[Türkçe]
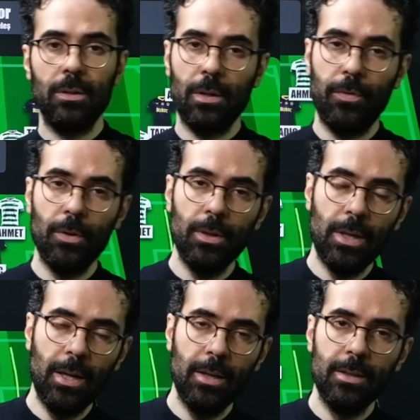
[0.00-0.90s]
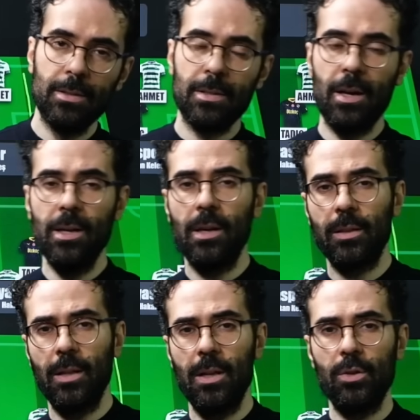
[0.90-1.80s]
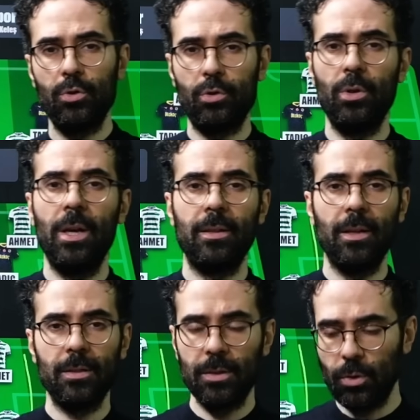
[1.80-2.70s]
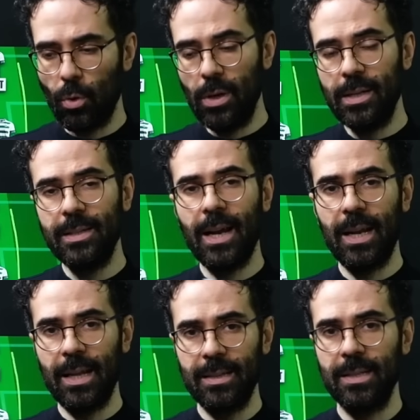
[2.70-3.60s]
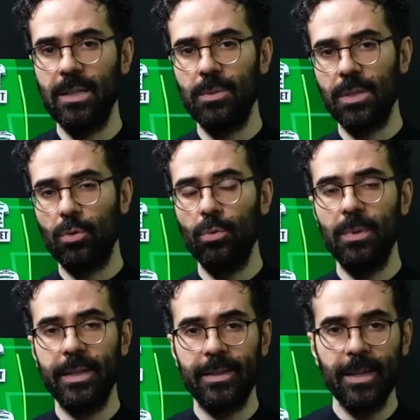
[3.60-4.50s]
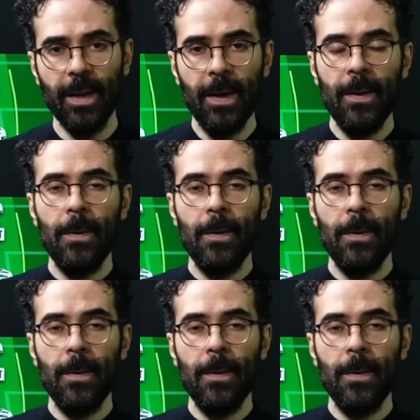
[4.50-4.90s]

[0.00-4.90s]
kafayla, sağ ayakla, sol ayakla attığı golleri değerlendirdiğimizde tüm ligde